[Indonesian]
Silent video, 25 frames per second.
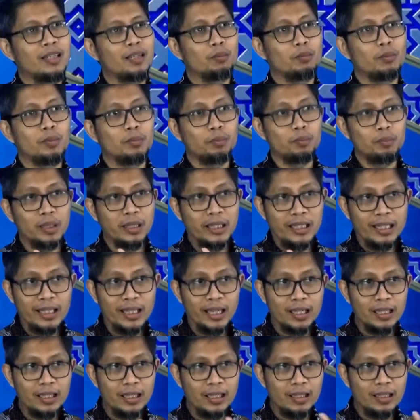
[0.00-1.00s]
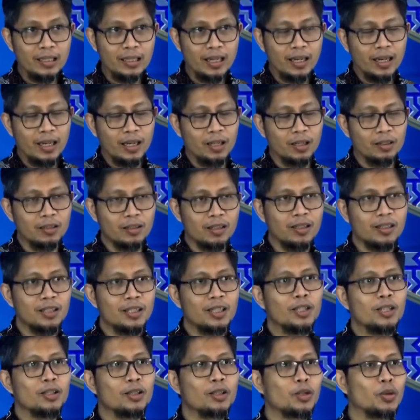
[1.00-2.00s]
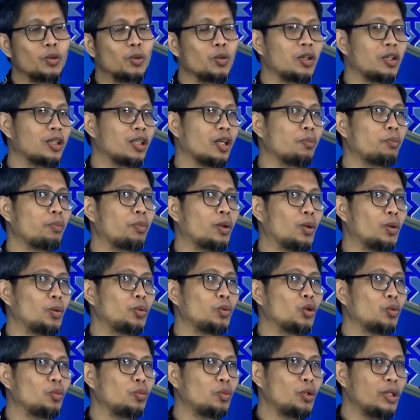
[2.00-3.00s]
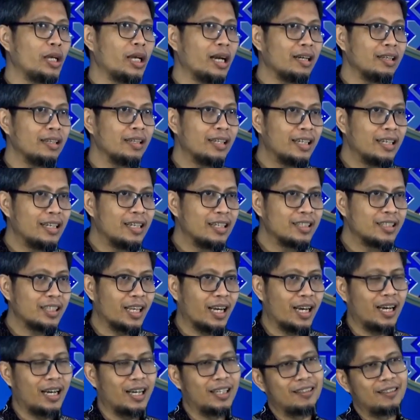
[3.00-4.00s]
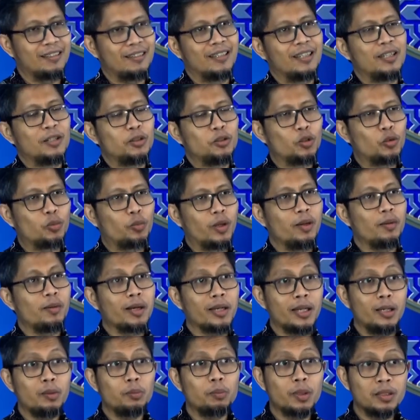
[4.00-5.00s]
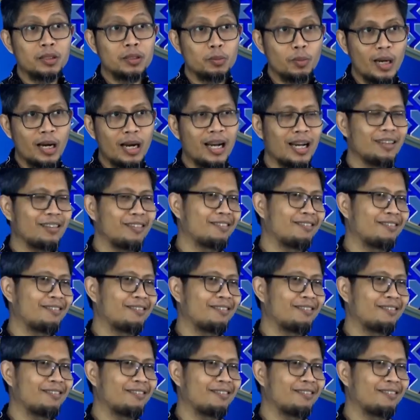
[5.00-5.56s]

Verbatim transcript: dan menghindari larangan Allah tentu kita perlu tubuh yang sehat supaya makin bersemangat